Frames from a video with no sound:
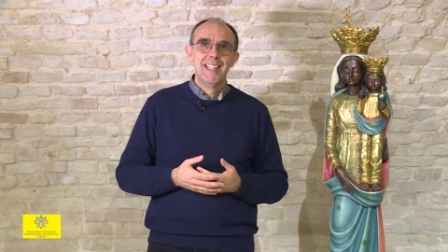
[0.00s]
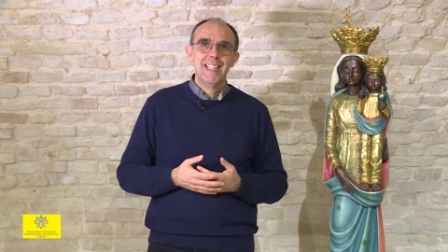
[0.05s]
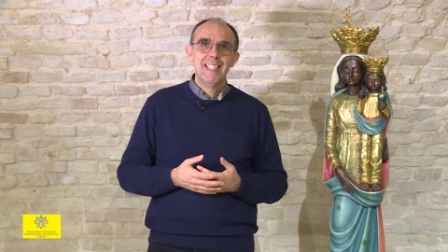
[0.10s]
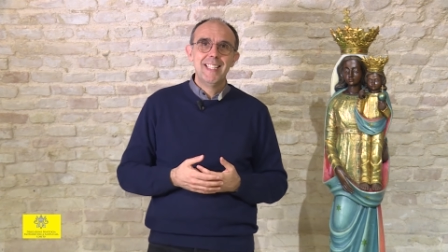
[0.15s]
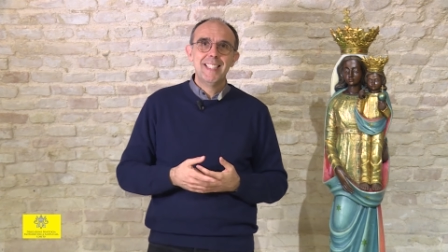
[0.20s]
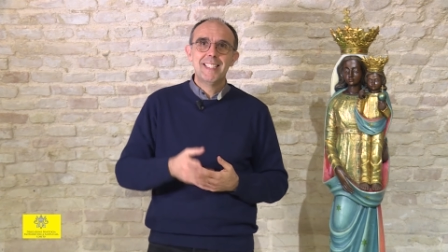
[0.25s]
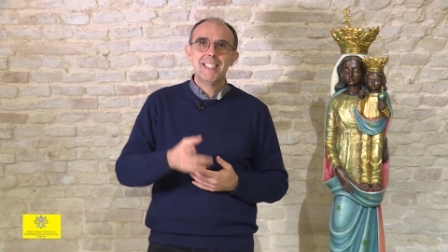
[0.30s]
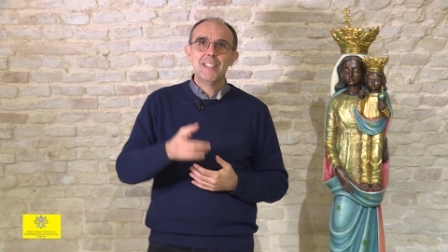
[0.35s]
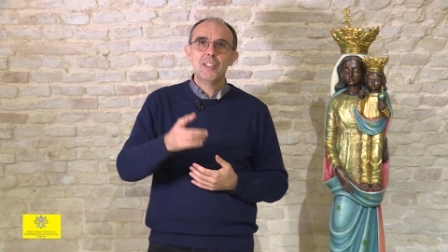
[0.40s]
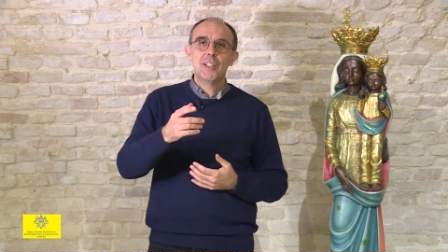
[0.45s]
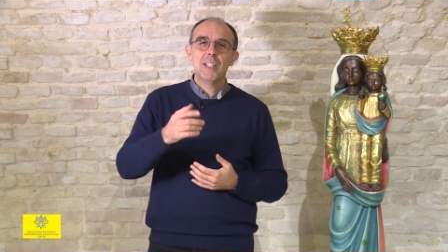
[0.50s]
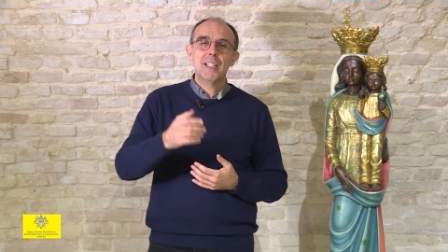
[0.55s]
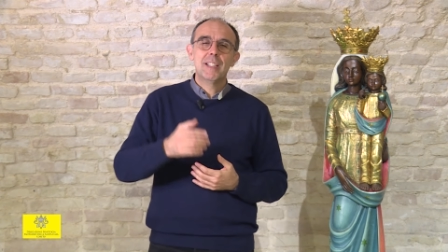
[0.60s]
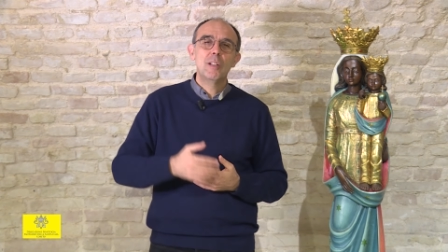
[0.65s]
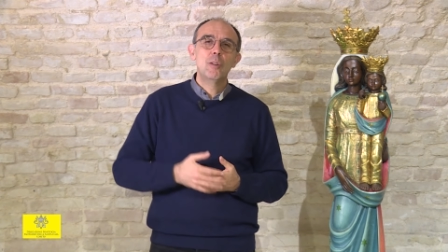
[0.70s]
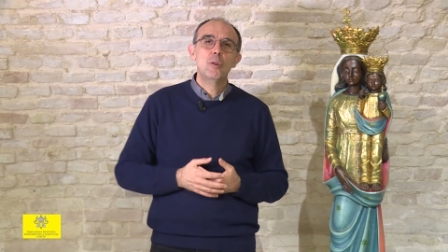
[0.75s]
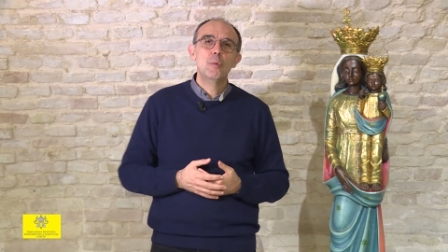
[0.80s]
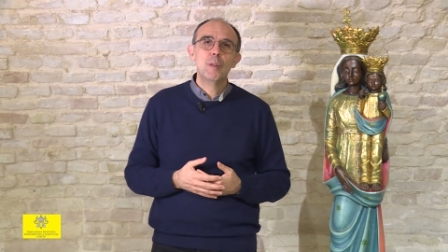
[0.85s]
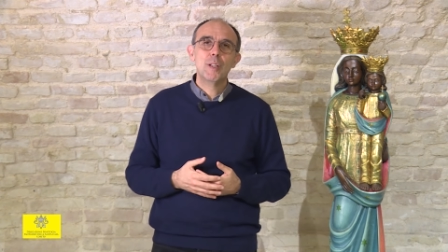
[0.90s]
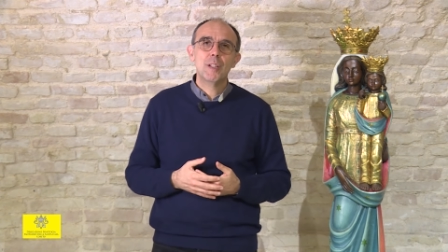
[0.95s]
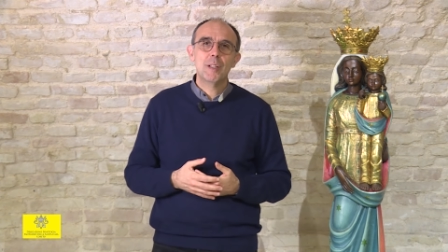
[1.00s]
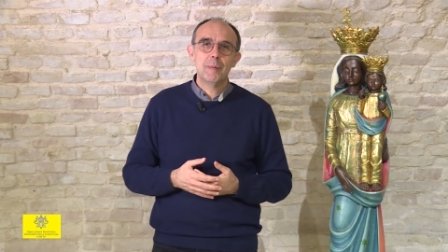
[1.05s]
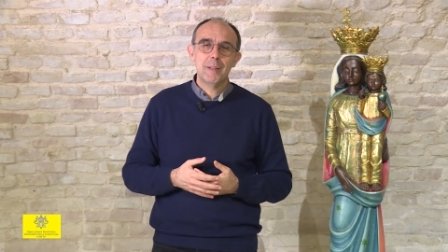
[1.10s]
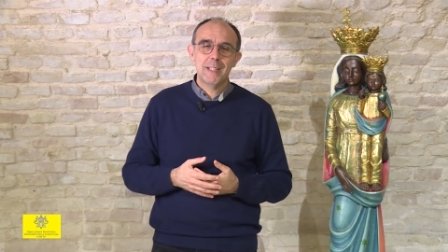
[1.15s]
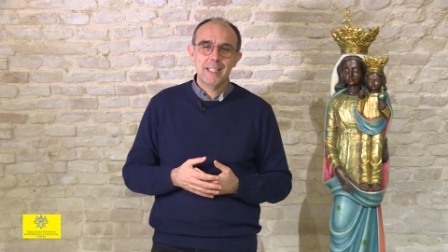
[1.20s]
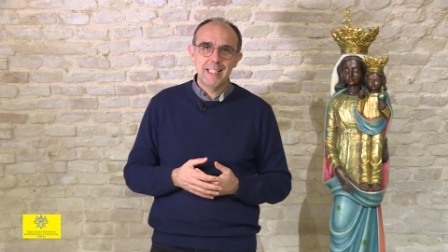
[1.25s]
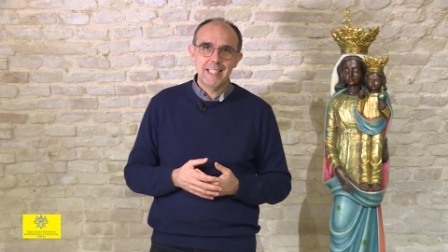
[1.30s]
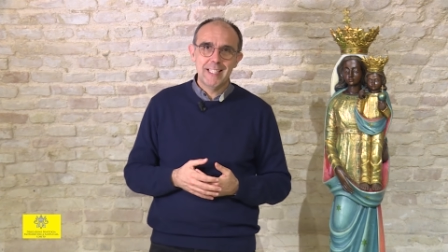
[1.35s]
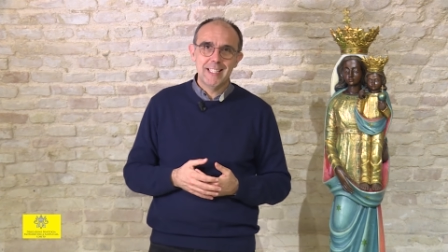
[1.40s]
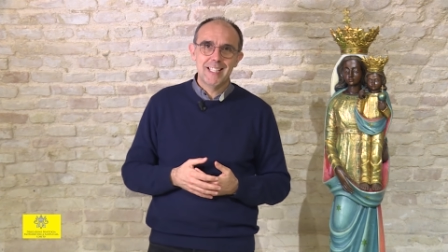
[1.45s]
Il Signore ti illumini e ti
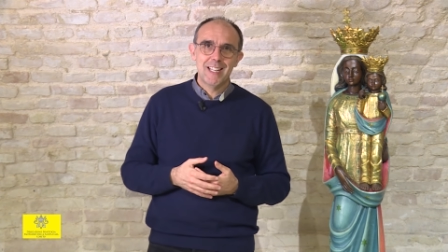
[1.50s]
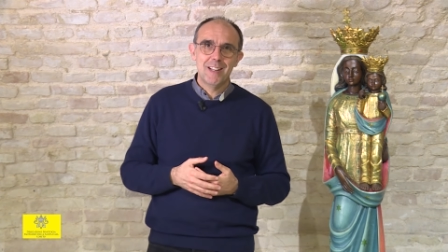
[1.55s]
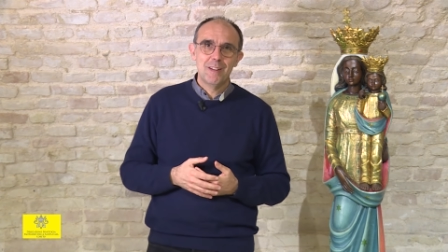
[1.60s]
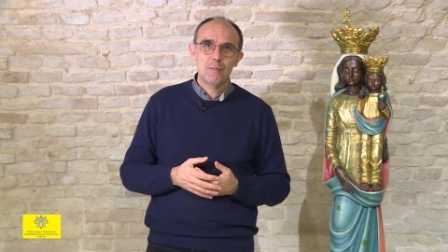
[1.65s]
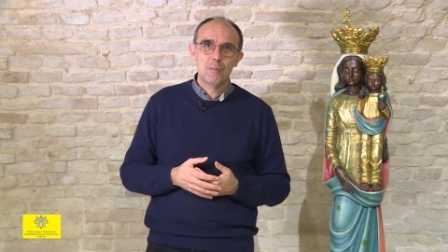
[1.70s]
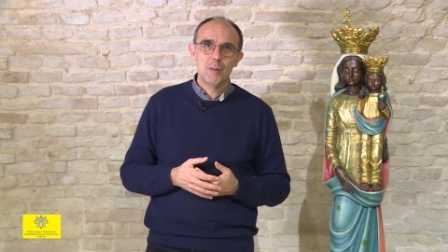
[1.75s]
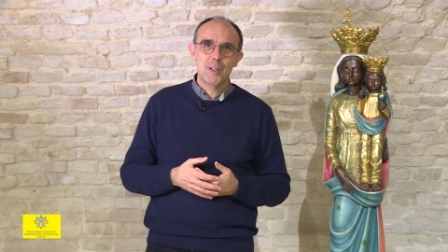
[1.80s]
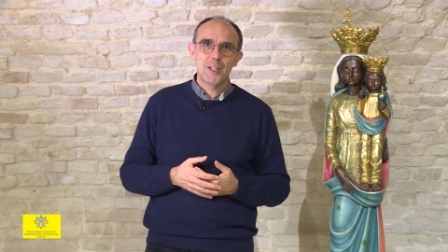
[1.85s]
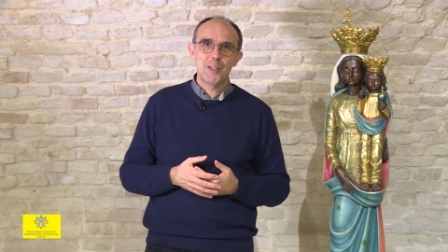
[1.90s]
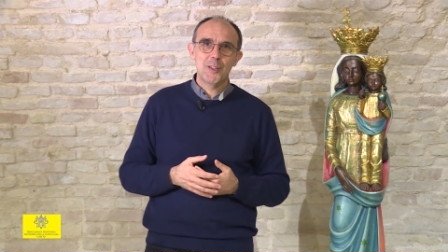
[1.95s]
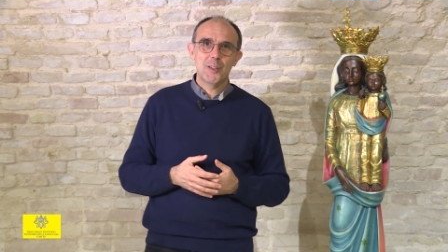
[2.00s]
benedica. Buona